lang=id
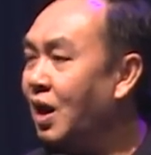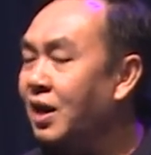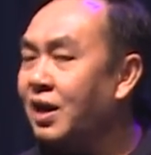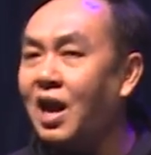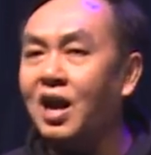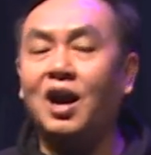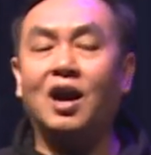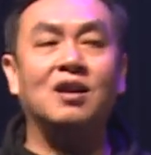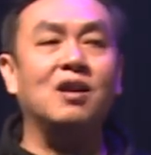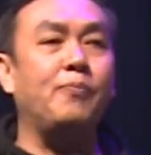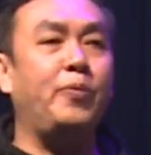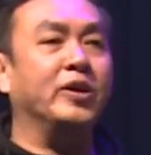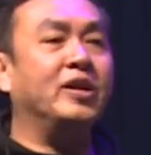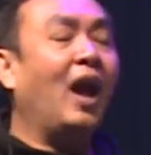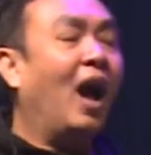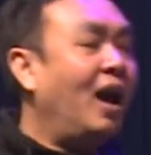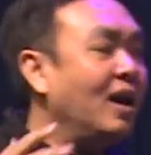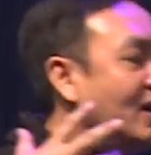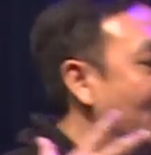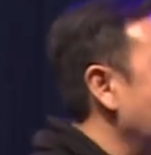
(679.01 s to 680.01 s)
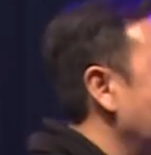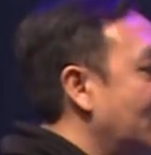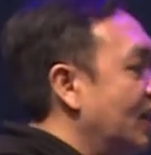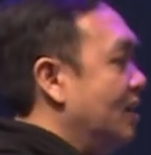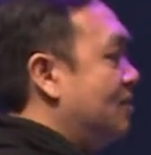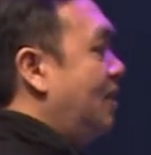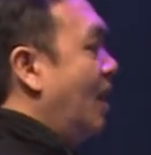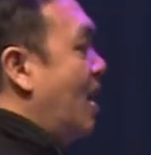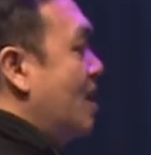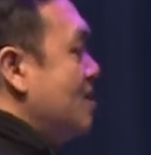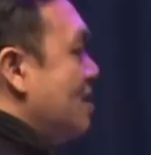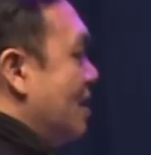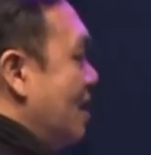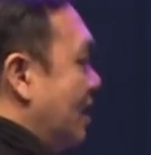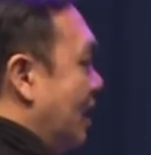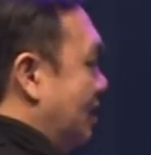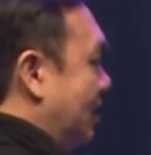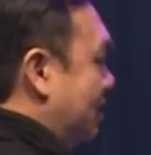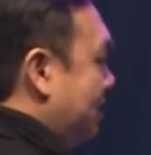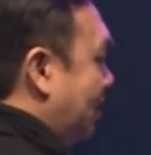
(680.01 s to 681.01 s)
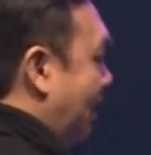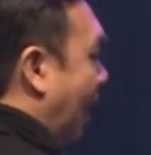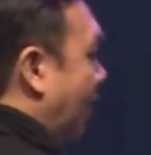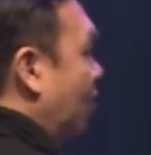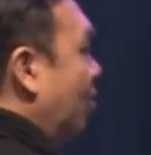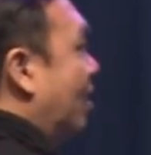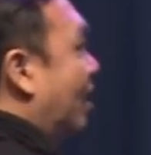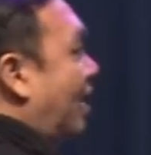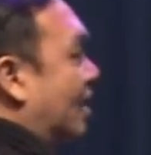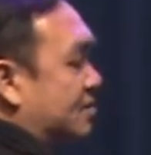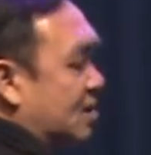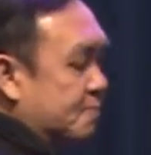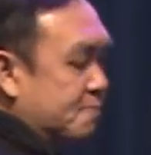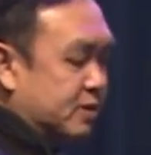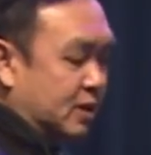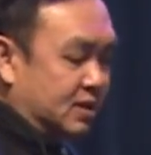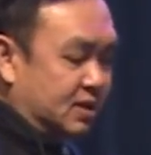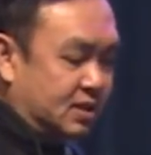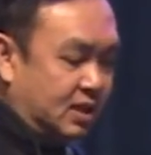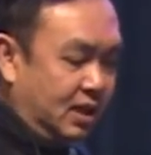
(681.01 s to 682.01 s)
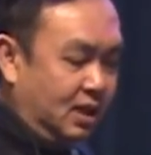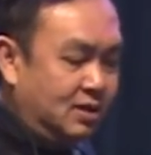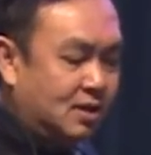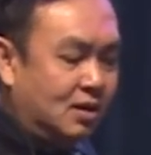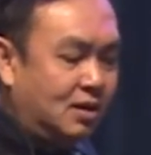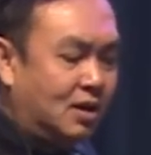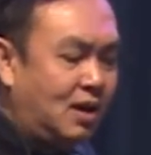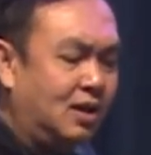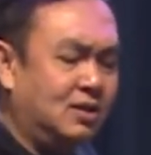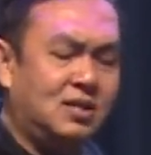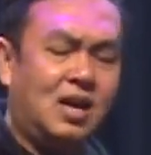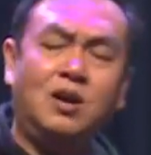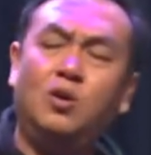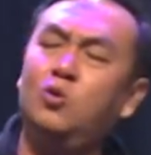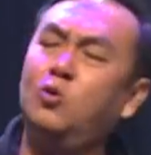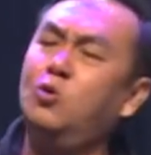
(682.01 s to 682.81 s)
Nah karena penyakit kita adalah kita selalu ngerasa bersih dan ngerasa